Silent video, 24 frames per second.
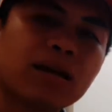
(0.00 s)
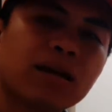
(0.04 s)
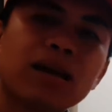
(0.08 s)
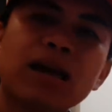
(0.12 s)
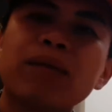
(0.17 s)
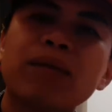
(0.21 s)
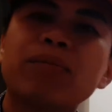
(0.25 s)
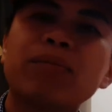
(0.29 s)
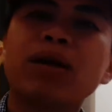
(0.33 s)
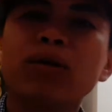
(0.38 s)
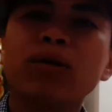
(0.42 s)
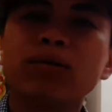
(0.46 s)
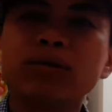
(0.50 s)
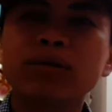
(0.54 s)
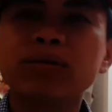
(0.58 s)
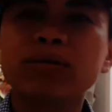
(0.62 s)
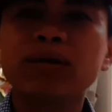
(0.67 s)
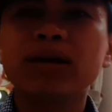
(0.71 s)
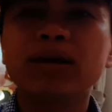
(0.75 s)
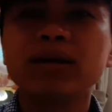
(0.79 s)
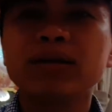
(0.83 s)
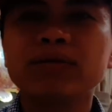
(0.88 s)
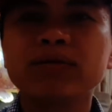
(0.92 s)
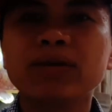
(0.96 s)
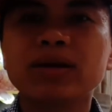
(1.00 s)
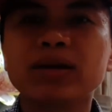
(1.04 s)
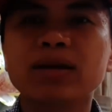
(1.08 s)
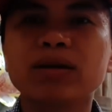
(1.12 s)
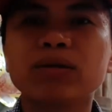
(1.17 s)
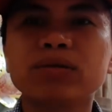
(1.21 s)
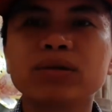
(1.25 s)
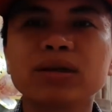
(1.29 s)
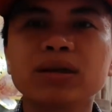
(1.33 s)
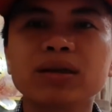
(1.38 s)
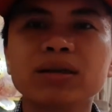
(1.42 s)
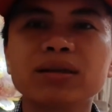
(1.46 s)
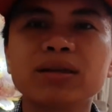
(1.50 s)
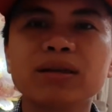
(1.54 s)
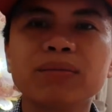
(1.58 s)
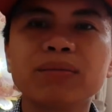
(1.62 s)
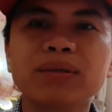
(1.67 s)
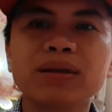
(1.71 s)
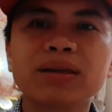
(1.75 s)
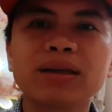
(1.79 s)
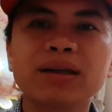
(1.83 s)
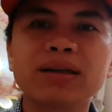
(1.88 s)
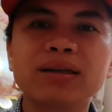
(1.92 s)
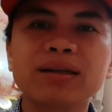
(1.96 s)
làm lâu trong cái lĩnh vực đầu tư thì
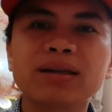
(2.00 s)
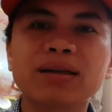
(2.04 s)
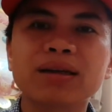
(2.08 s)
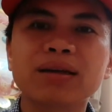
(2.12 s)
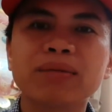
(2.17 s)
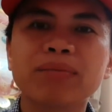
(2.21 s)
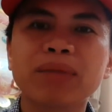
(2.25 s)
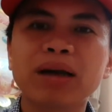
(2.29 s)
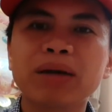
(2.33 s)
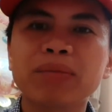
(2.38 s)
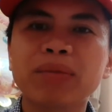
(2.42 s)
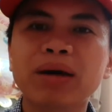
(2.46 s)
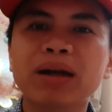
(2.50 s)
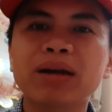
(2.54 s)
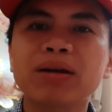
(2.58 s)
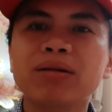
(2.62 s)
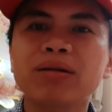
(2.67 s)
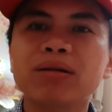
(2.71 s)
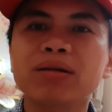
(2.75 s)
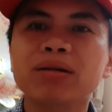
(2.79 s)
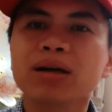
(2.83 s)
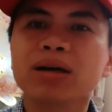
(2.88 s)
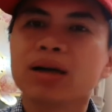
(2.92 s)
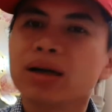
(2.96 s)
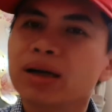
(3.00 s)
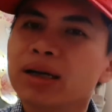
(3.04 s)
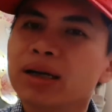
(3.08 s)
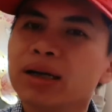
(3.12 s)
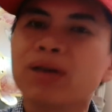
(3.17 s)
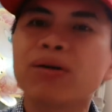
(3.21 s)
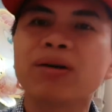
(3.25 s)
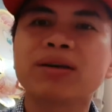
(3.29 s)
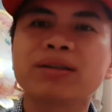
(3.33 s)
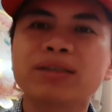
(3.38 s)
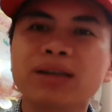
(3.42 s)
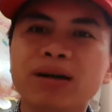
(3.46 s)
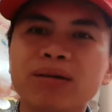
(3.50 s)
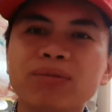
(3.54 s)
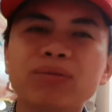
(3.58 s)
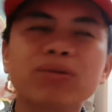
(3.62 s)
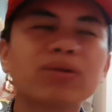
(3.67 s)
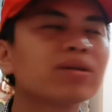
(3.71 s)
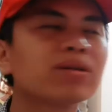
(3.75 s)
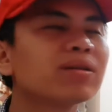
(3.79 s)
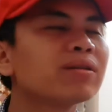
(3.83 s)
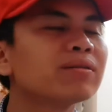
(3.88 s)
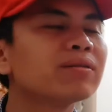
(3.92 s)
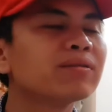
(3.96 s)
mới thấy rằng là may mắn nó cực kỳ quan trọng
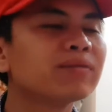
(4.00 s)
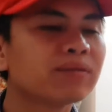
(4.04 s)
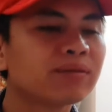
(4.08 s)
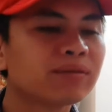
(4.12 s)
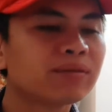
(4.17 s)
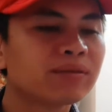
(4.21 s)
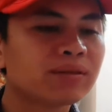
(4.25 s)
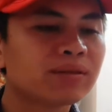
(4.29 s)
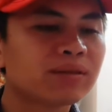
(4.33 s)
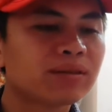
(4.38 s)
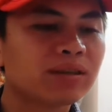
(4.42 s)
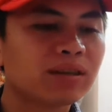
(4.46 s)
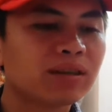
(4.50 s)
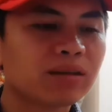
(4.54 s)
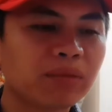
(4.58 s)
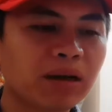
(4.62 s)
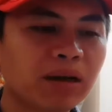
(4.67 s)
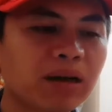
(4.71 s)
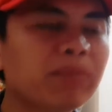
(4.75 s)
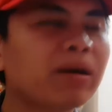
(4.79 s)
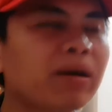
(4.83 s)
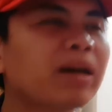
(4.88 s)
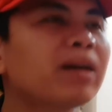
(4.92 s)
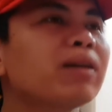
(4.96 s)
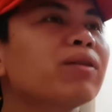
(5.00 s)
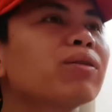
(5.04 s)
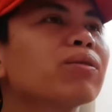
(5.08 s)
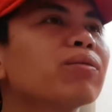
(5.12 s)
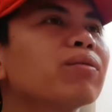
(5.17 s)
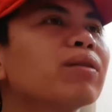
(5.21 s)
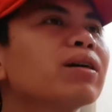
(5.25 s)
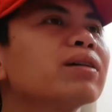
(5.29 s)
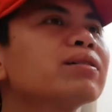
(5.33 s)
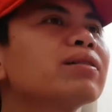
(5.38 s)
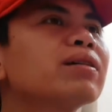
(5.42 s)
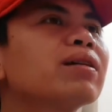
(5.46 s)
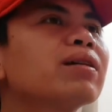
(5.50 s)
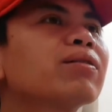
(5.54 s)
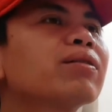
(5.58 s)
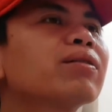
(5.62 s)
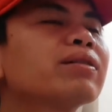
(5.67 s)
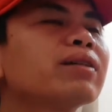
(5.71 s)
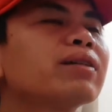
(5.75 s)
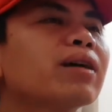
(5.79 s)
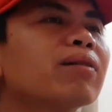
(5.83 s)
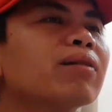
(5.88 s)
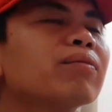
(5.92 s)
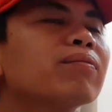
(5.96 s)
luôn thì may mắn cũng là rất là
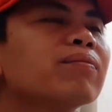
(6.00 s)
quan trọng